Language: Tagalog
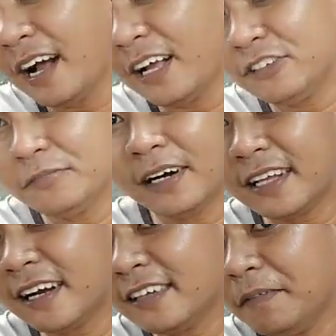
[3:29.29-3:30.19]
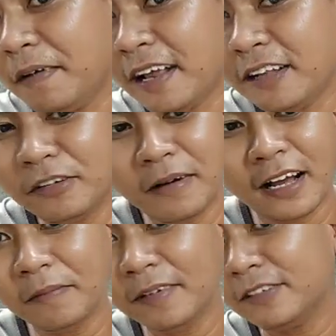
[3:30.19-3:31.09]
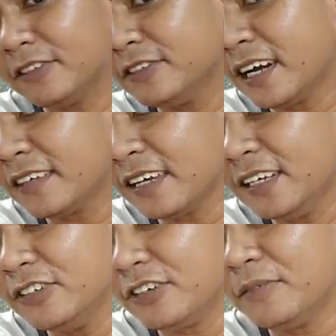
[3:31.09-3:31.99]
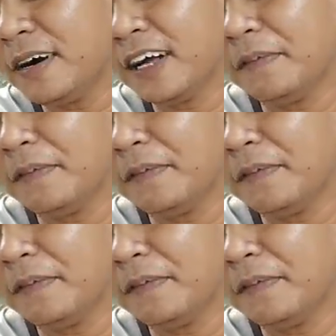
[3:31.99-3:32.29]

At yung mga taga San Fernando mga kalapit, kung taga sa inyo to mga